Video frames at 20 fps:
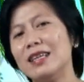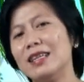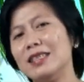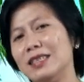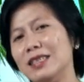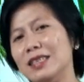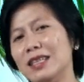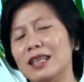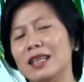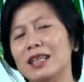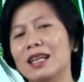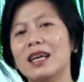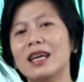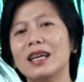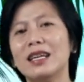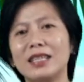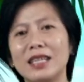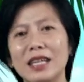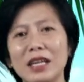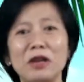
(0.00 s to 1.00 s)
Injil
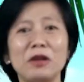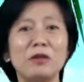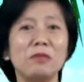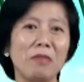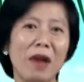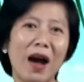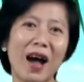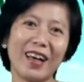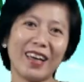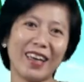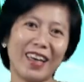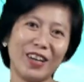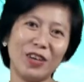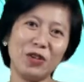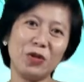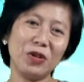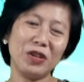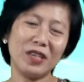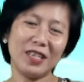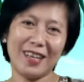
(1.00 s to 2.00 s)
di
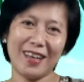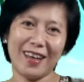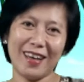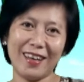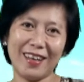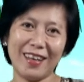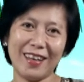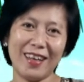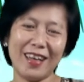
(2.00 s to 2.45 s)
Makedonia.